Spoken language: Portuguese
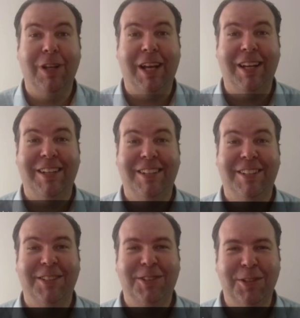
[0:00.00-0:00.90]
Olá,
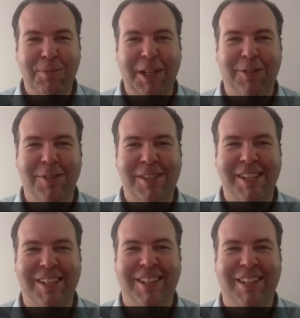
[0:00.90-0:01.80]
tudo bem com
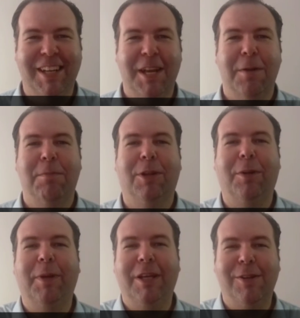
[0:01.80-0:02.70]
você? Meu
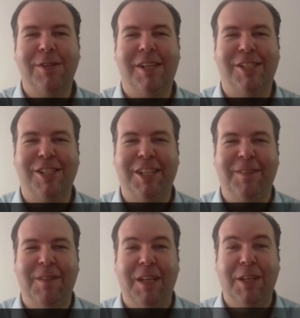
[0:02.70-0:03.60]
nome é Igor Sargin
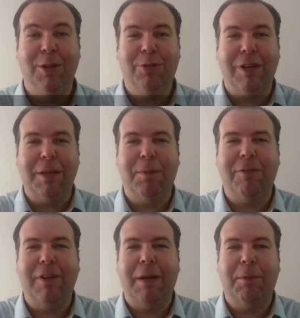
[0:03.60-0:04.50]
e eu estou aqui para
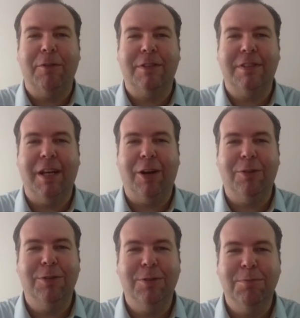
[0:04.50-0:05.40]
falar para você
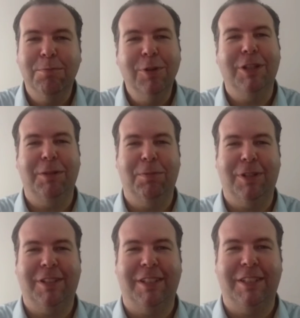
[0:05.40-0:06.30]
algo muito
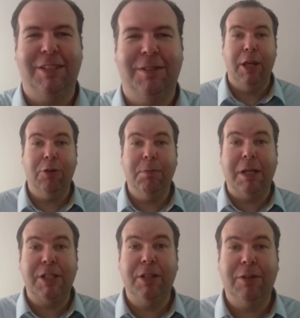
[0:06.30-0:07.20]
importante. Eu
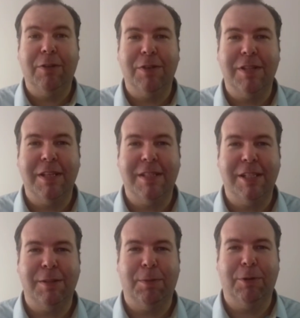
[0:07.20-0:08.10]
imagino que você
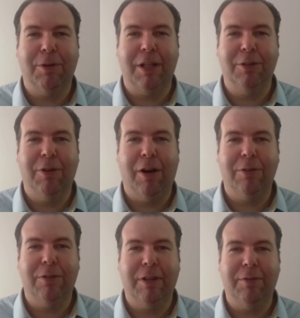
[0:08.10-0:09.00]
esteja procurando
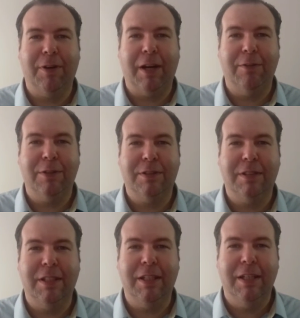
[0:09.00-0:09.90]
algo que fará
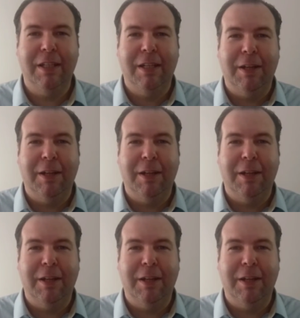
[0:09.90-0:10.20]
você